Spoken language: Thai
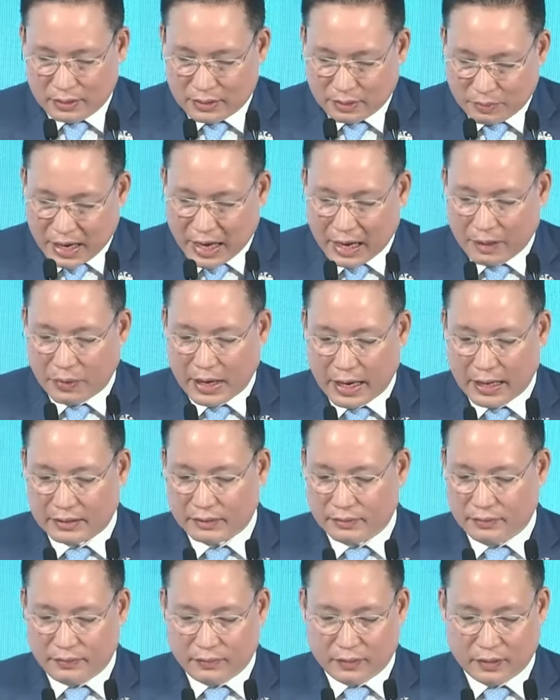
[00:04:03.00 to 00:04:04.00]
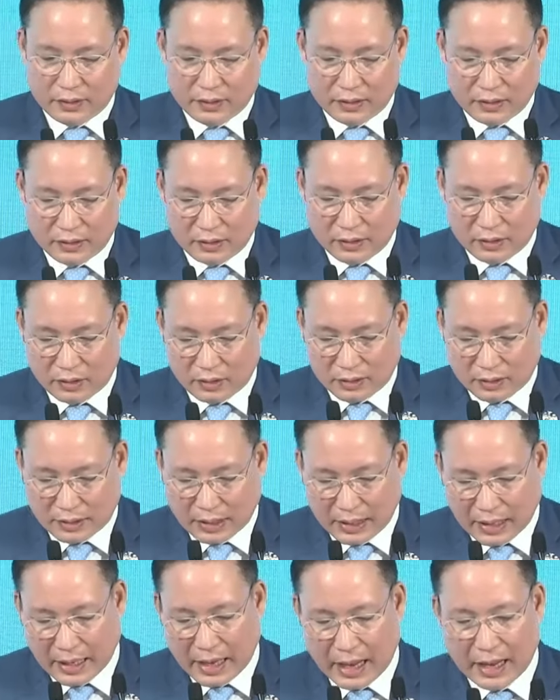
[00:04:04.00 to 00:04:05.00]
สภาพัฒน์
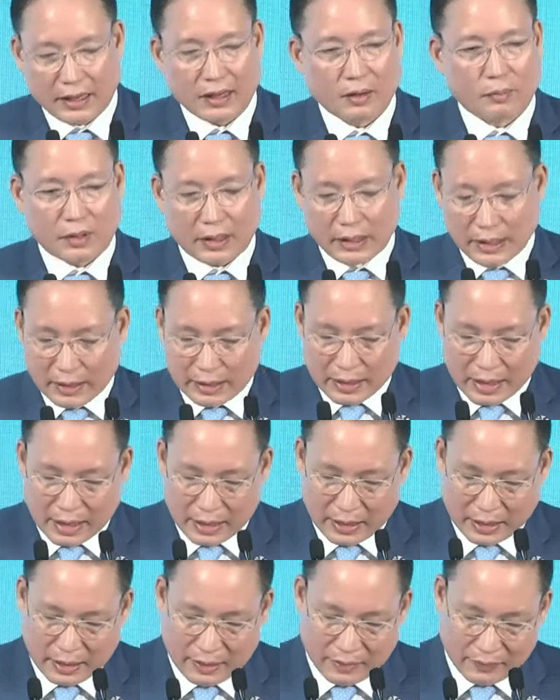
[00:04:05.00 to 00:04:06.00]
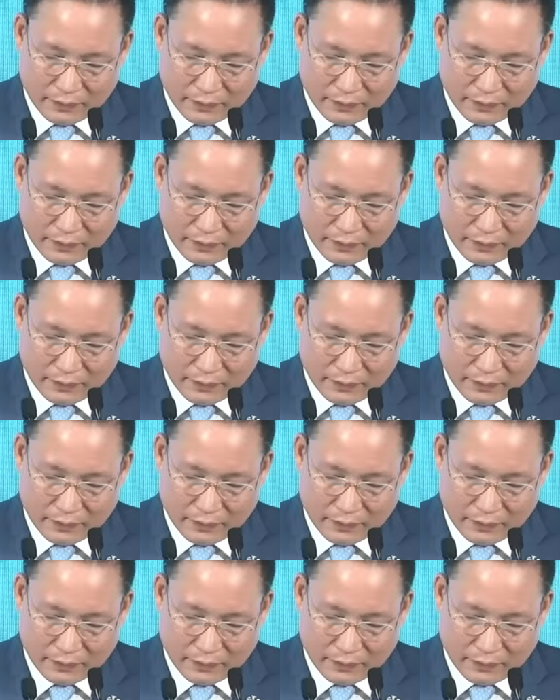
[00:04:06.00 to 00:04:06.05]
ธนาคารแห่งประเทศไทย